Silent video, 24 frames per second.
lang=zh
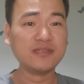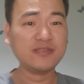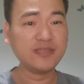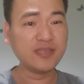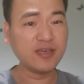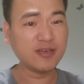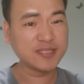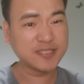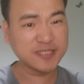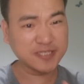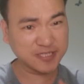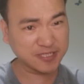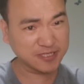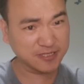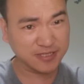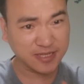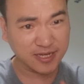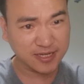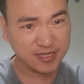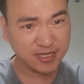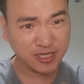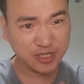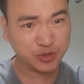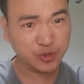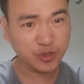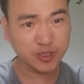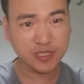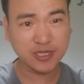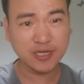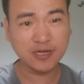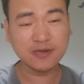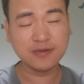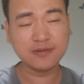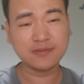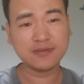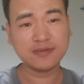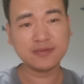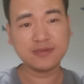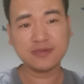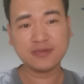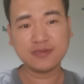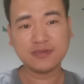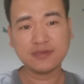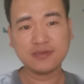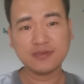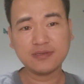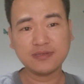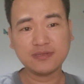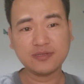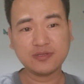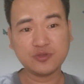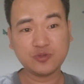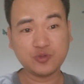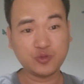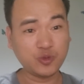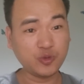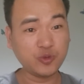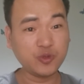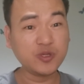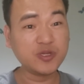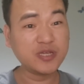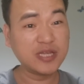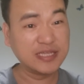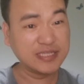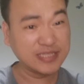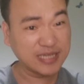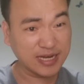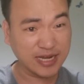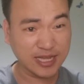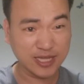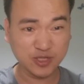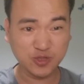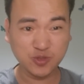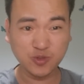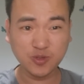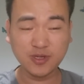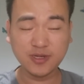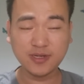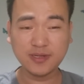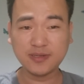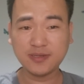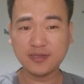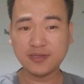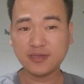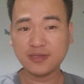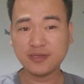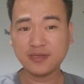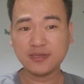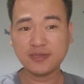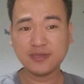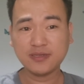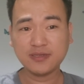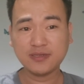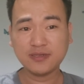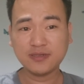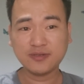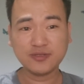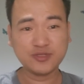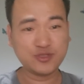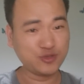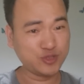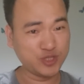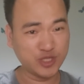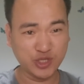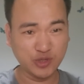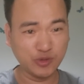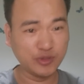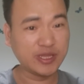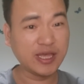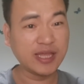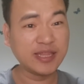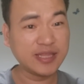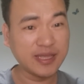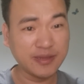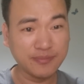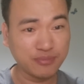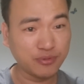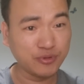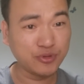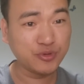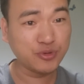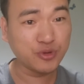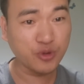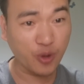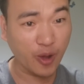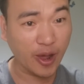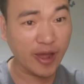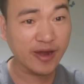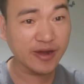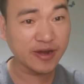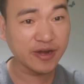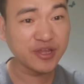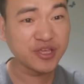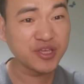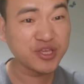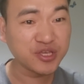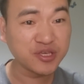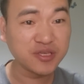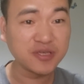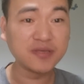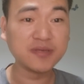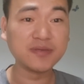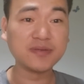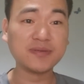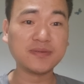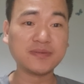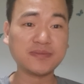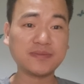你要死在这个学校，对于人家来说，就是有点点不愉快而已，